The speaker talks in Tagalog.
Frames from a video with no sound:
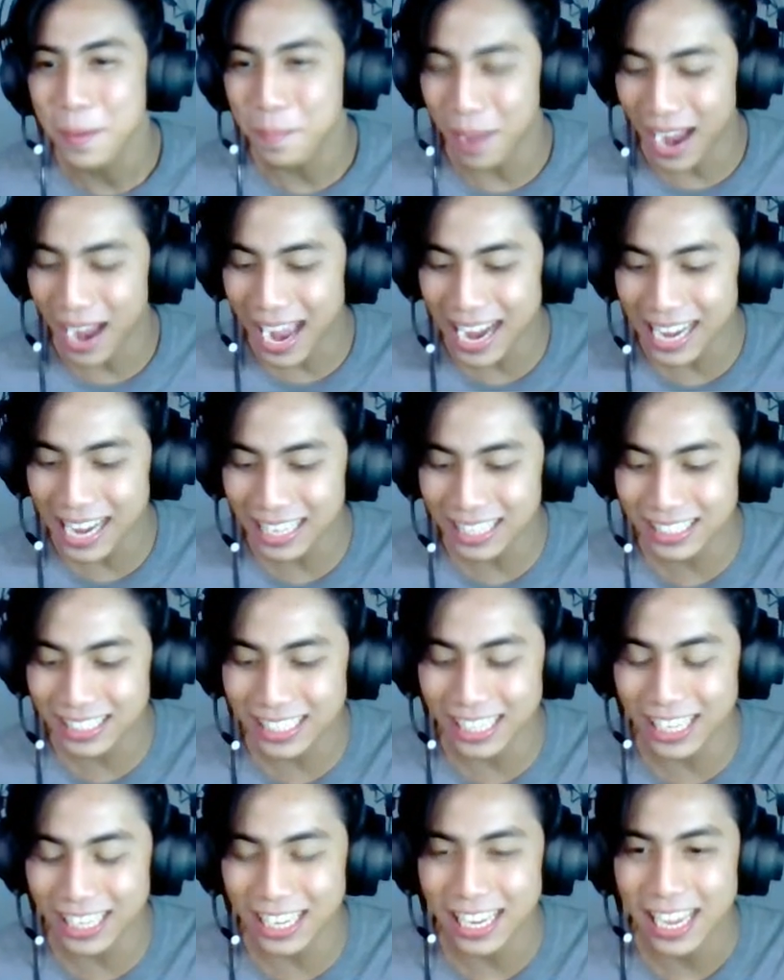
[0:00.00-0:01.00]
Pangalan niya
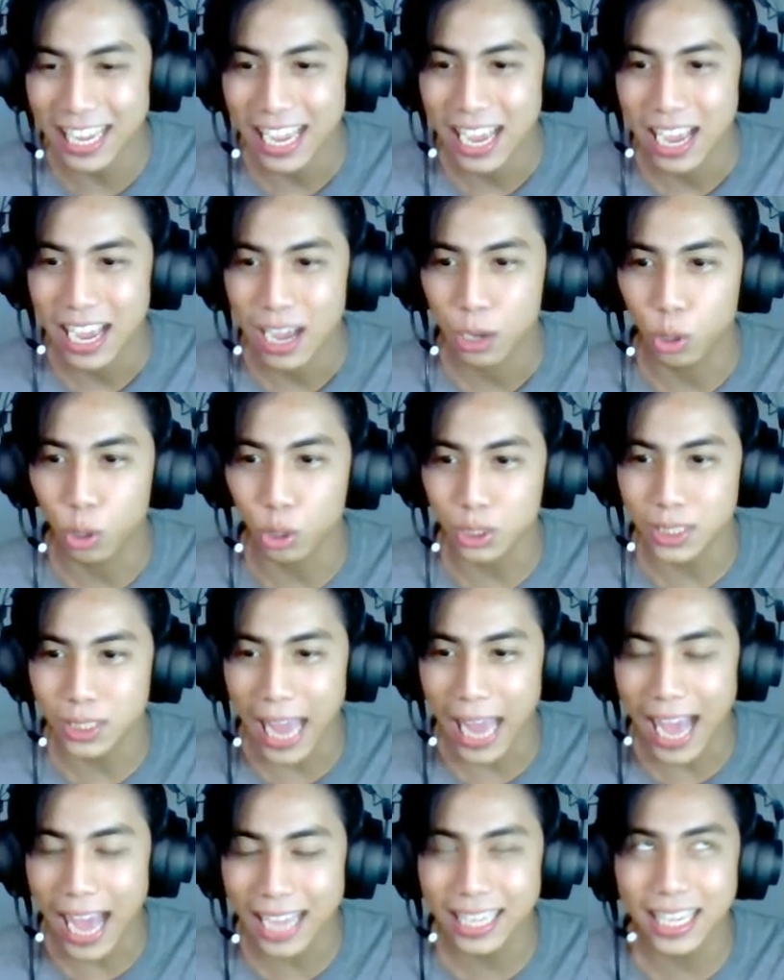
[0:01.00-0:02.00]
si
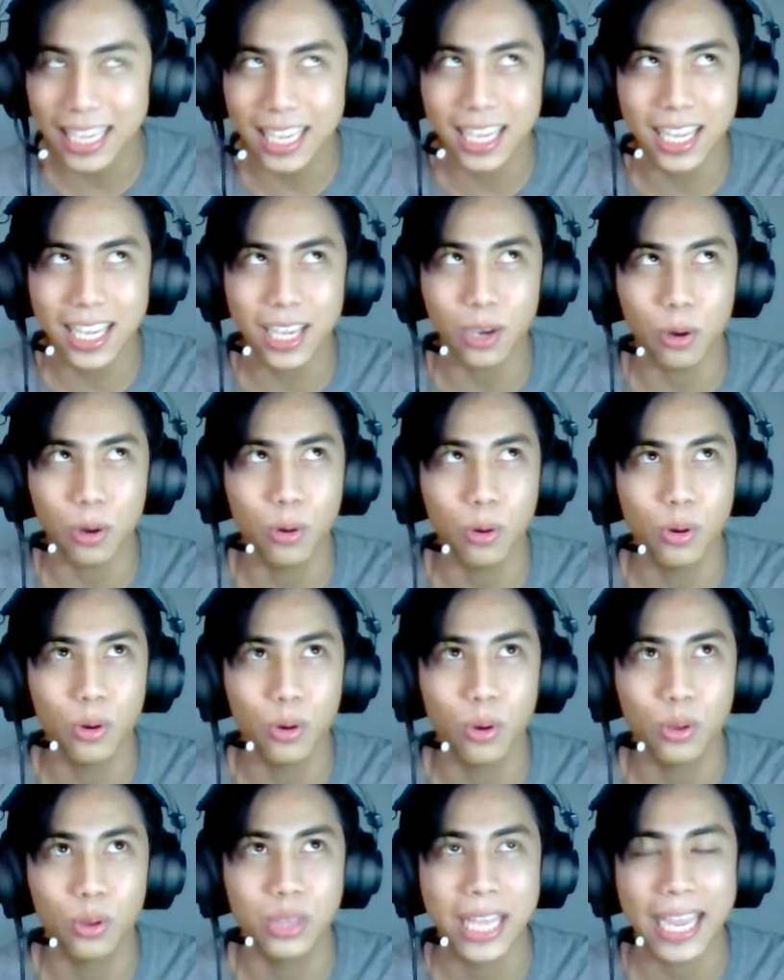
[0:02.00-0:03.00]
Kosaki
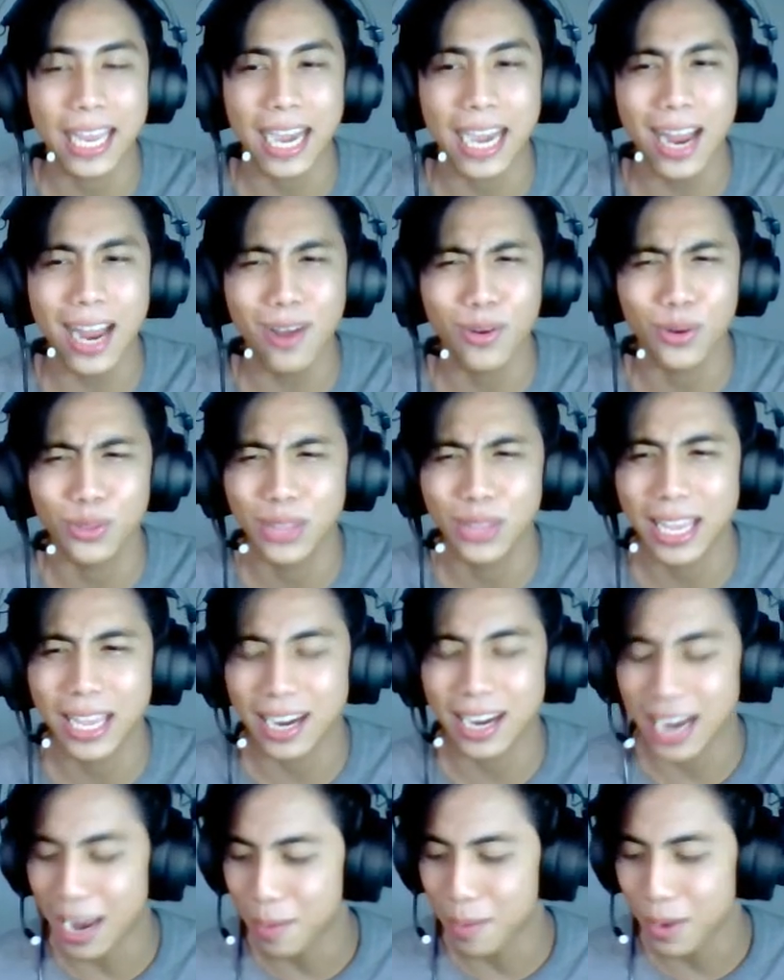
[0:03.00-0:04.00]
Onodera. Onodera
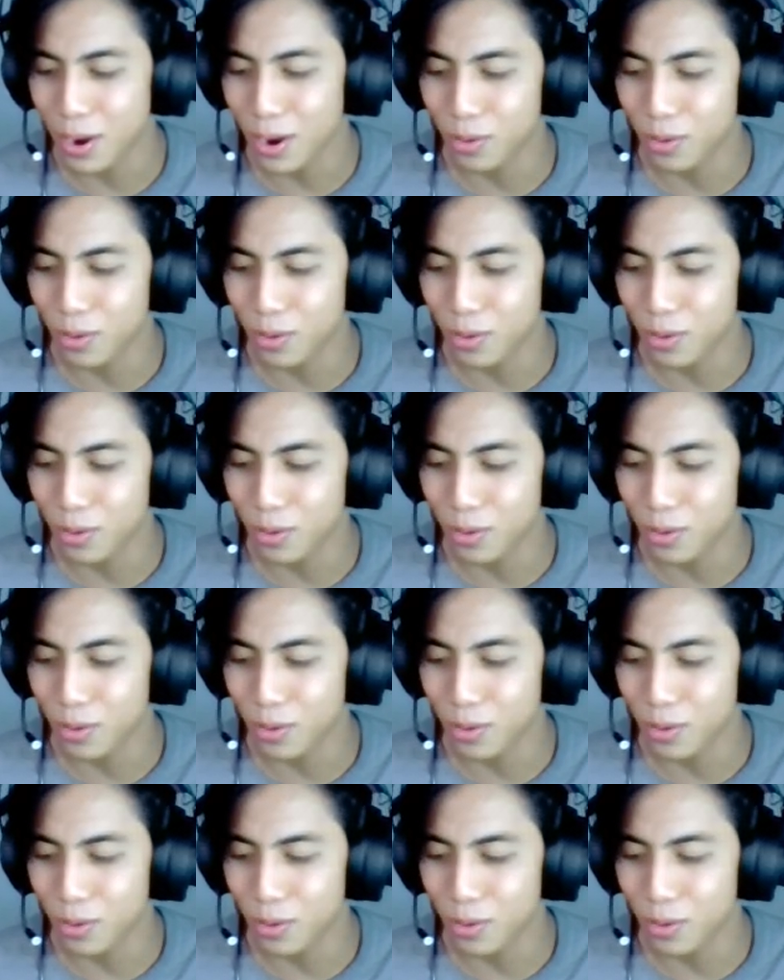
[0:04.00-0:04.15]
nga ba?